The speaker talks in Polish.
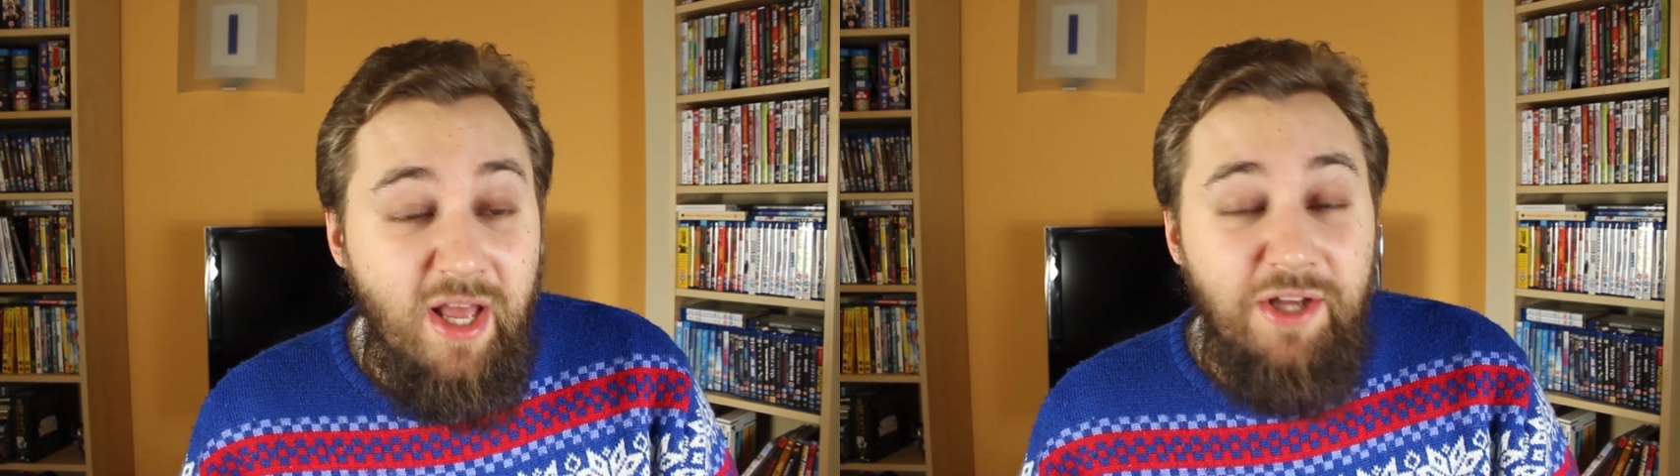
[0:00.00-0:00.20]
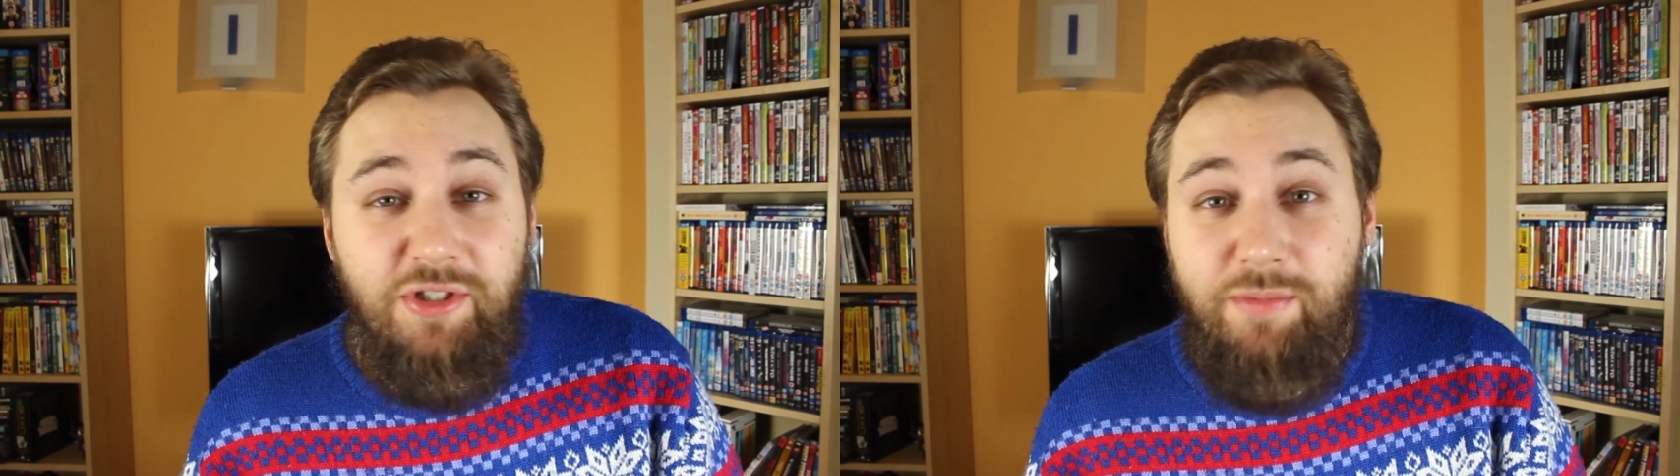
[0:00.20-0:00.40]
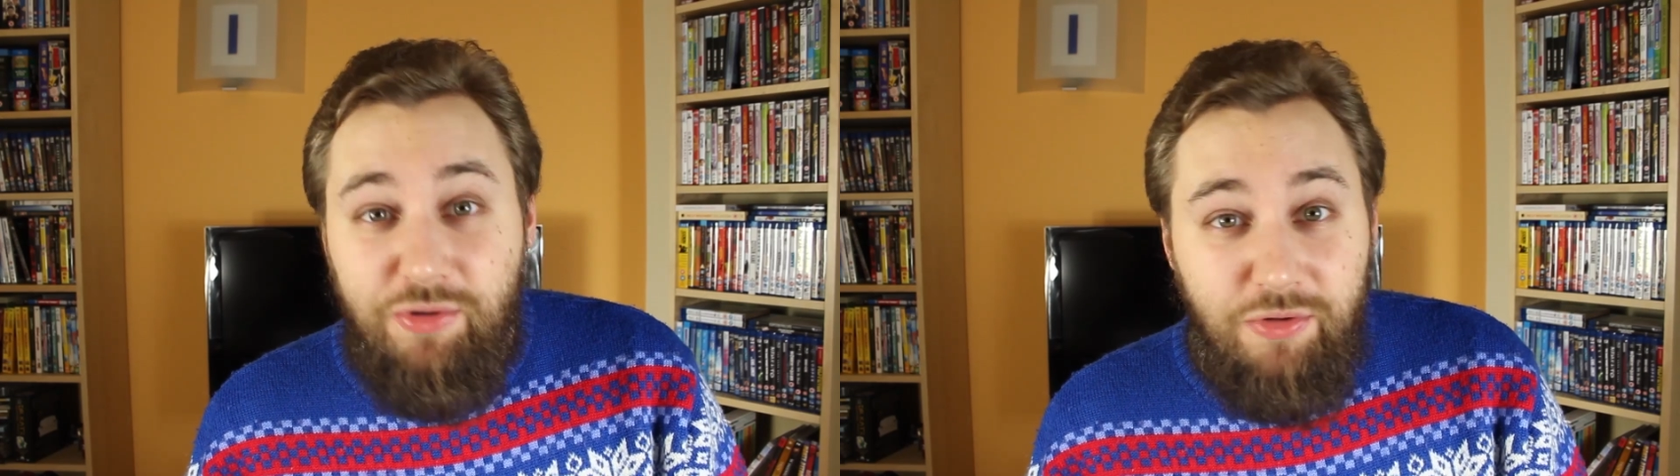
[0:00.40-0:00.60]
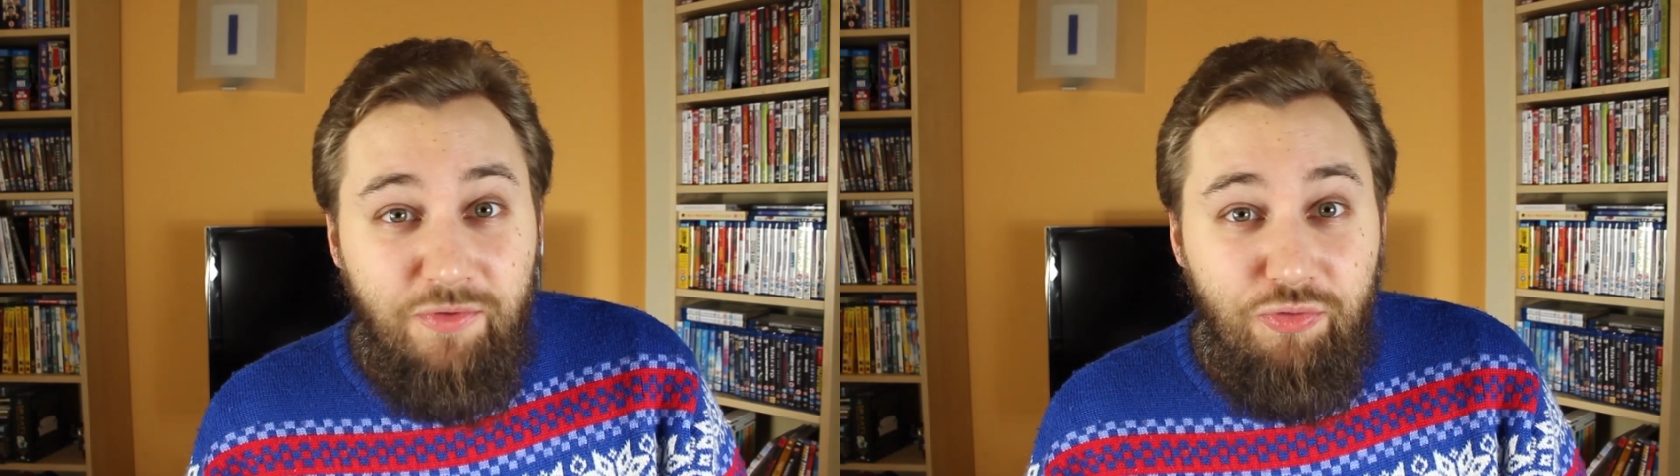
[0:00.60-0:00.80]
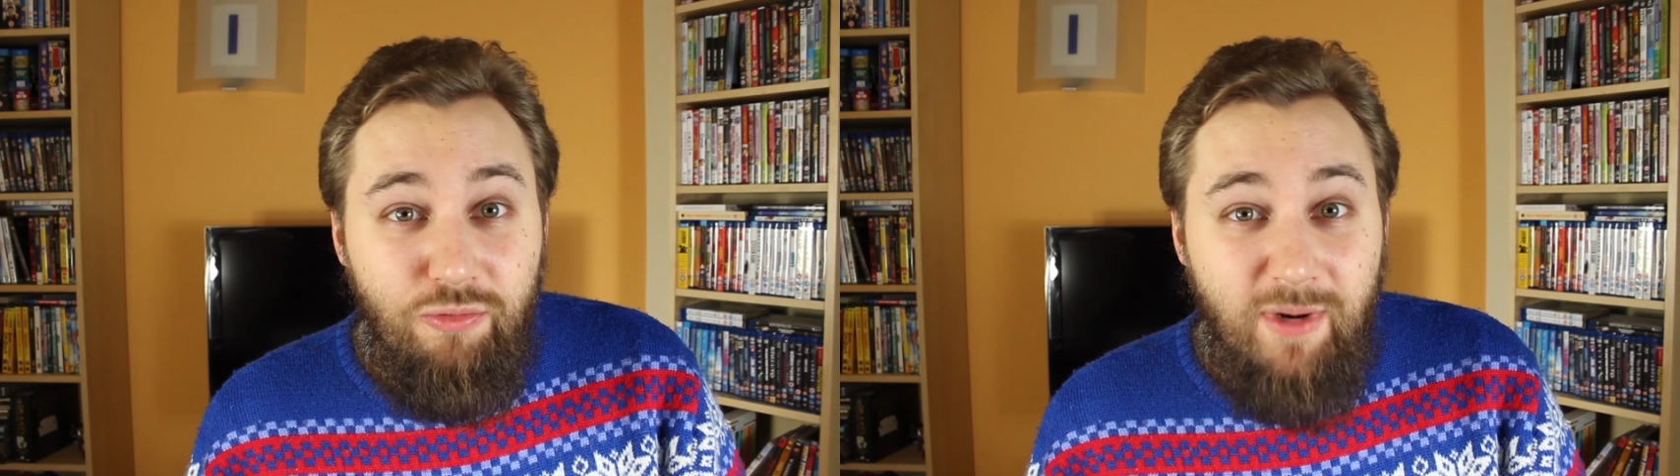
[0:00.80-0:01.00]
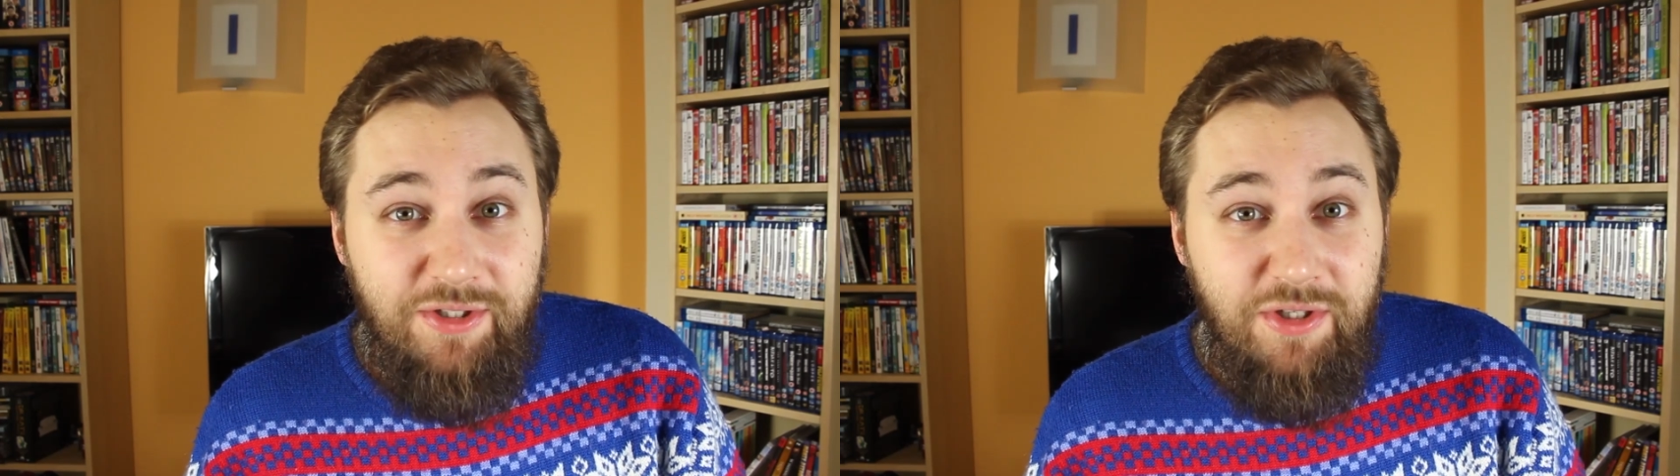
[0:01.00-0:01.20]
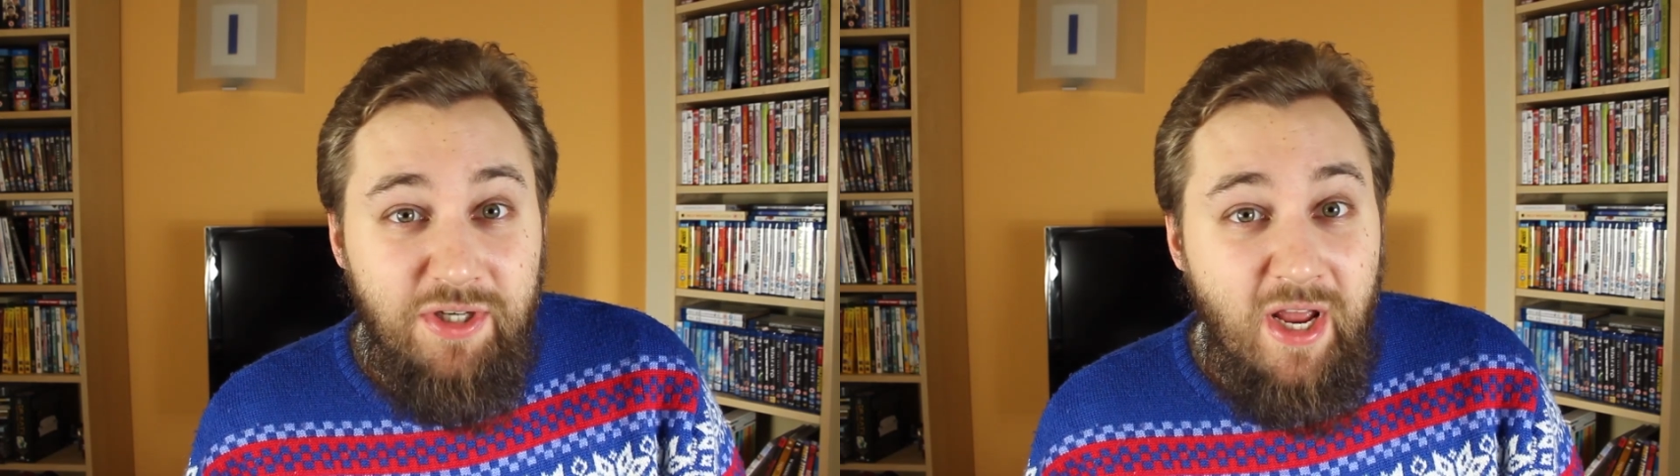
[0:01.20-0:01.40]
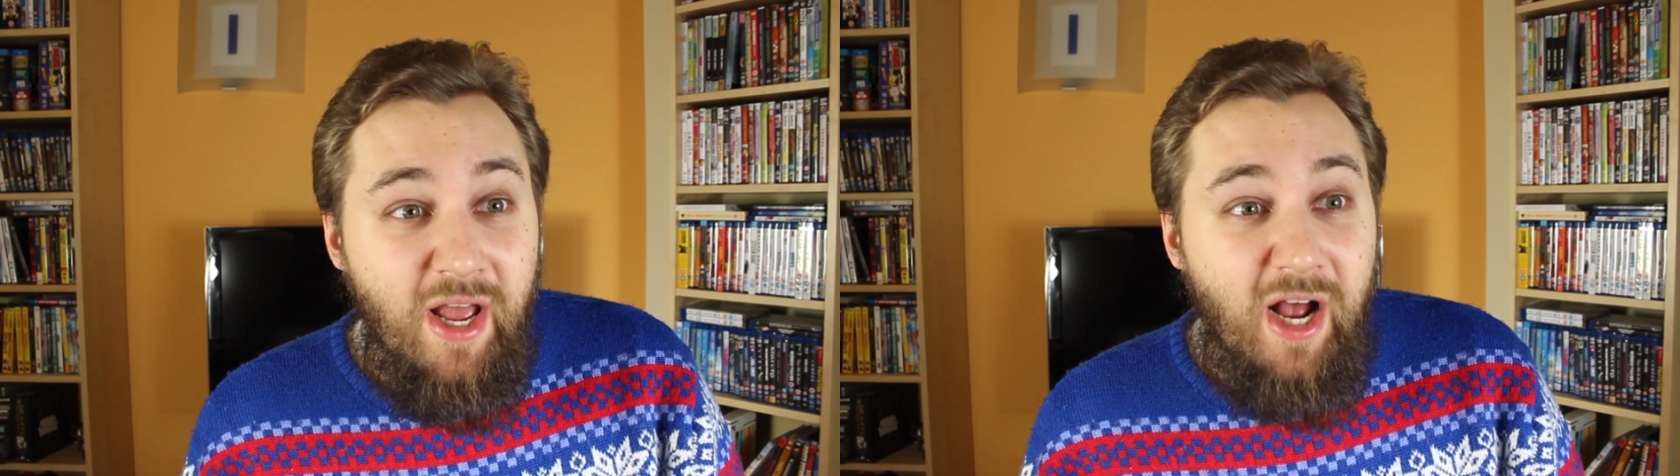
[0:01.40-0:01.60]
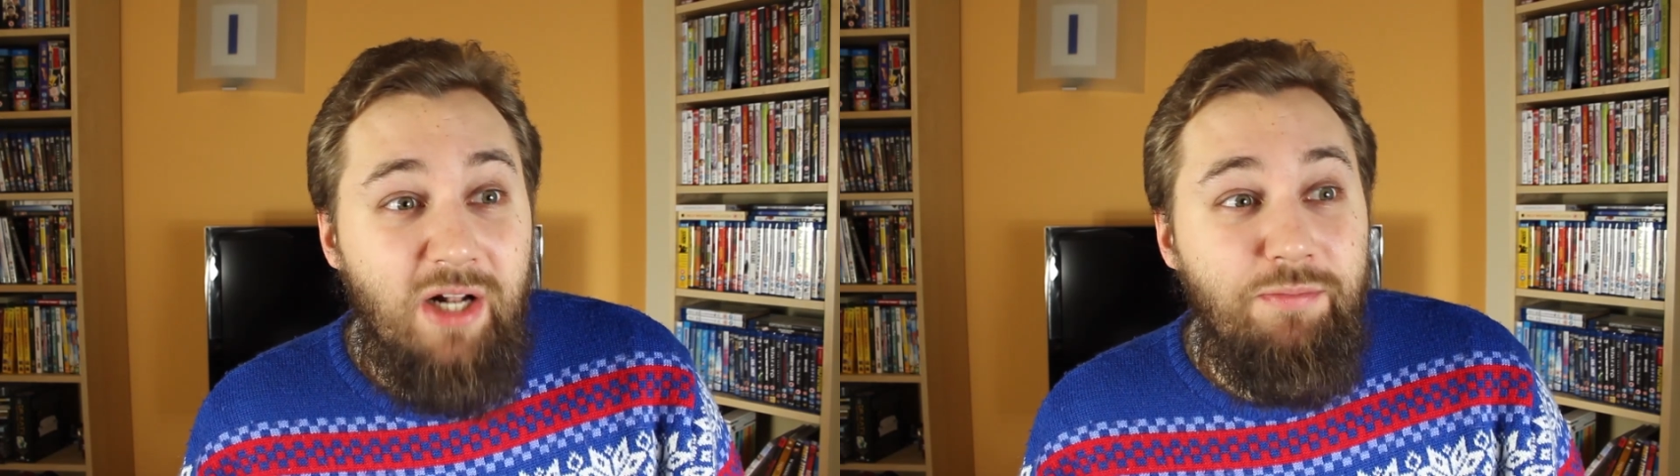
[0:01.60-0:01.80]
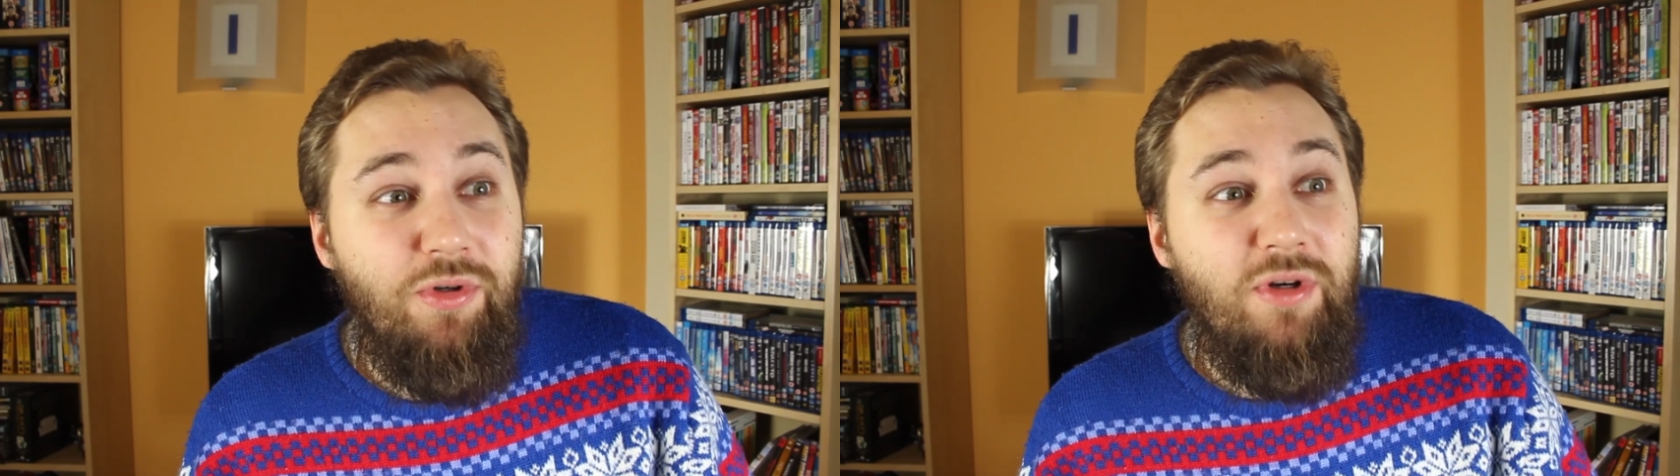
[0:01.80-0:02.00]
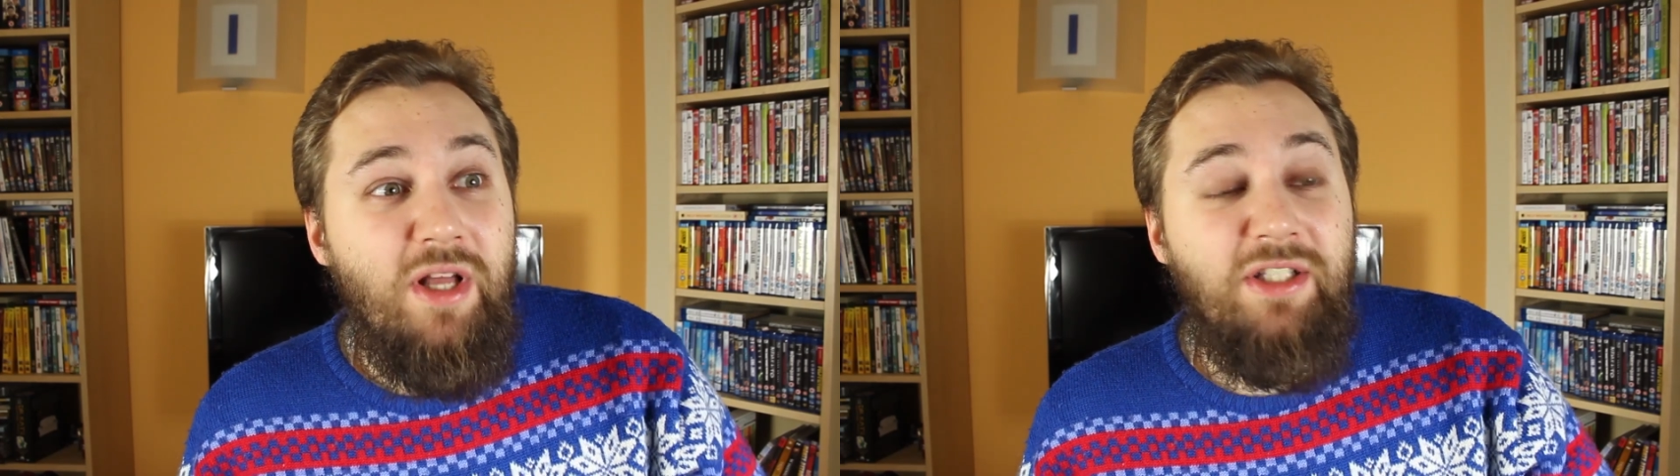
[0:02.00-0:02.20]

żeby coś wytłumaczyć, albo